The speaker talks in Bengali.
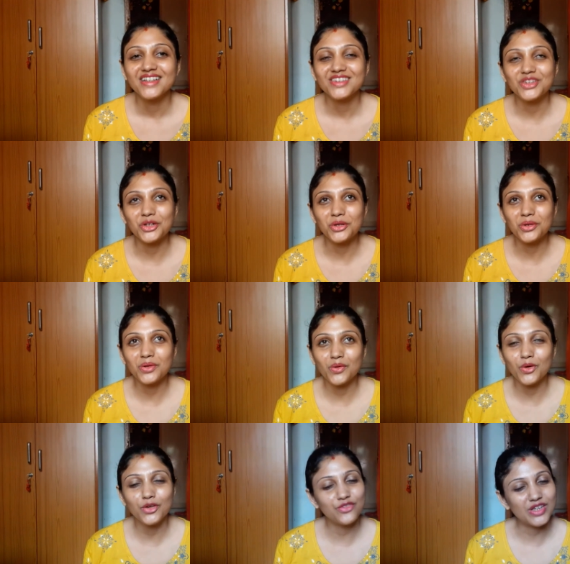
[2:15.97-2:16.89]
তো
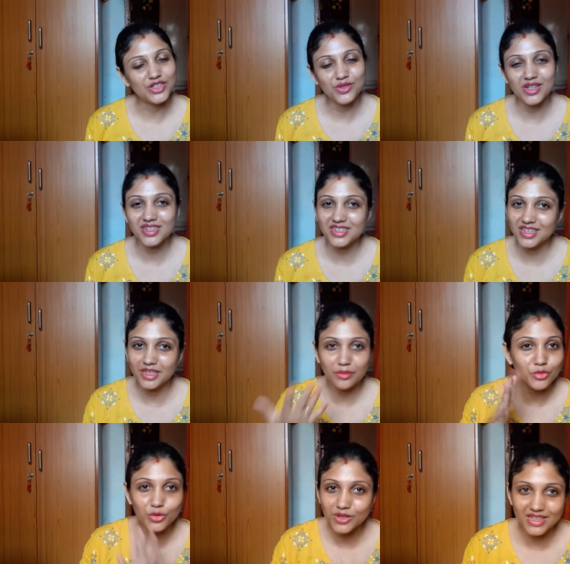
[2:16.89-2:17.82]
ওই ফেস ওয়াশটা দিয়ে
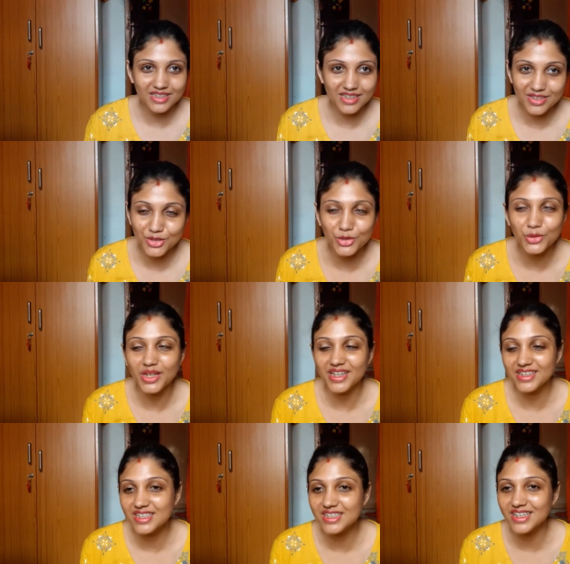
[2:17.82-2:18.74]
মুখটা জাস্ট ধুয়ে
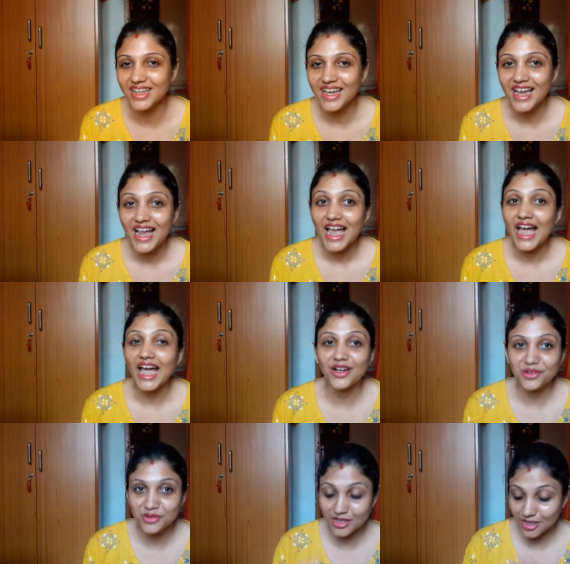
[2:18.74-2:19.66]
এসছি
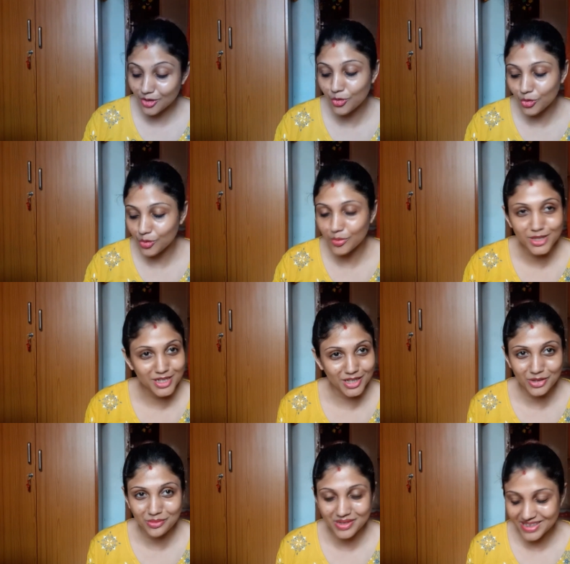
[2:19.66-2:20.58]
এখন যেটা করবো সেটা
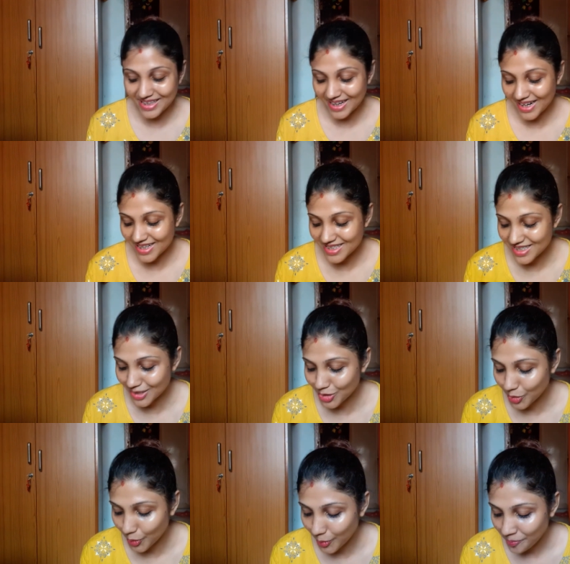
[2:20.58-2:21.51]
তোমাদের দেখাচ্ছি
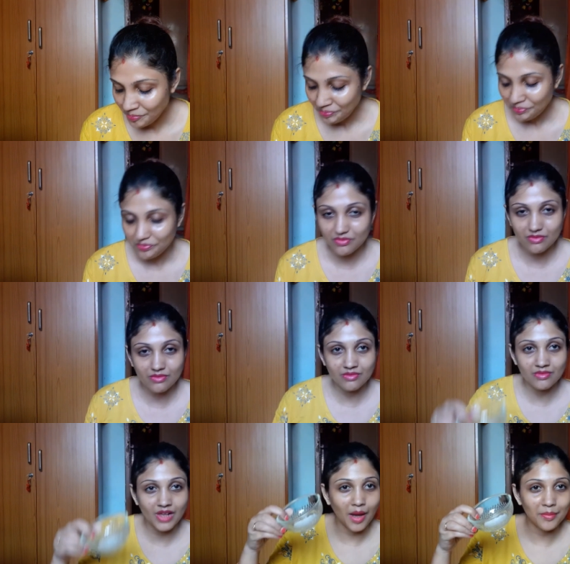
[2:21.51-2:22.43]
তো
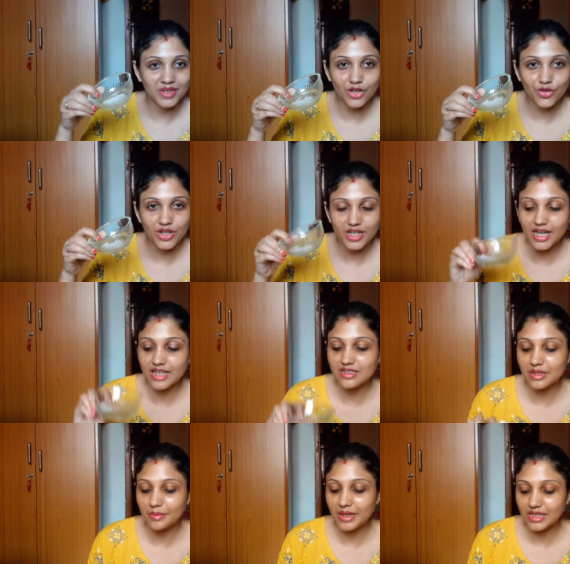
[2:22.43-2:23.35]
আমি দেখো একটা
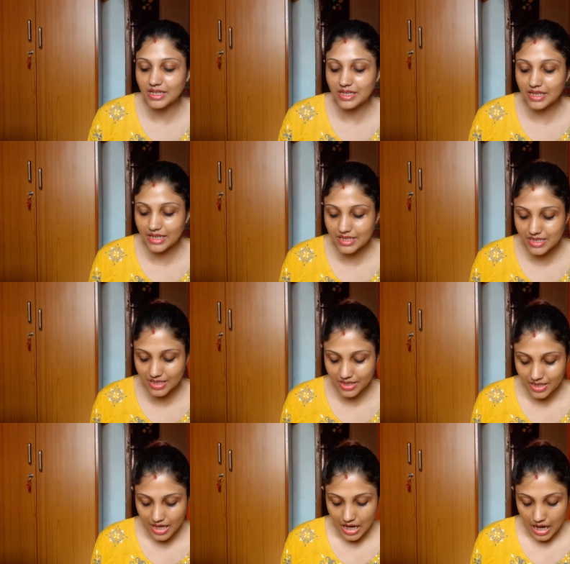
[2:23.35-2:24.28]
কাচের বাটি নিয়েছি
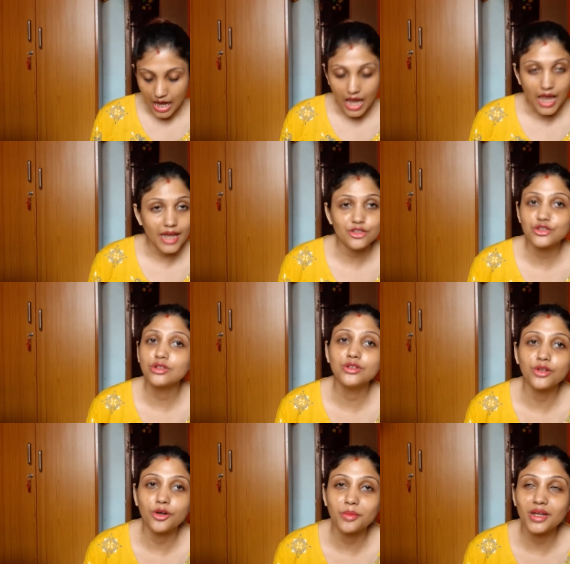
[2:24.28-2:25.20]
অ্যাকচুয়ালি
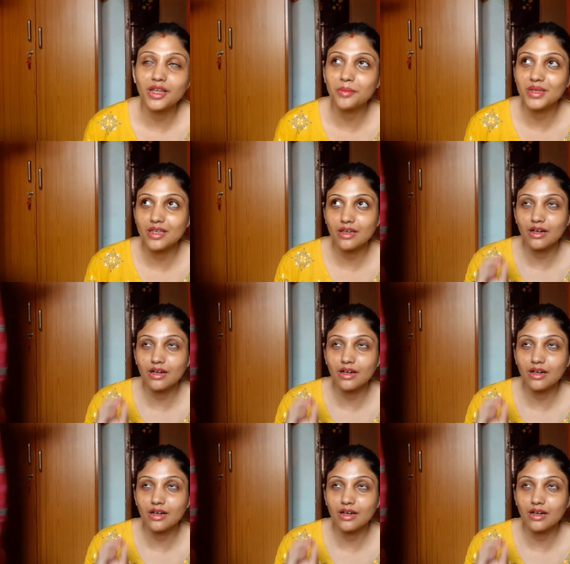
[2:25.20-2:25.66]
নর্মালি আমি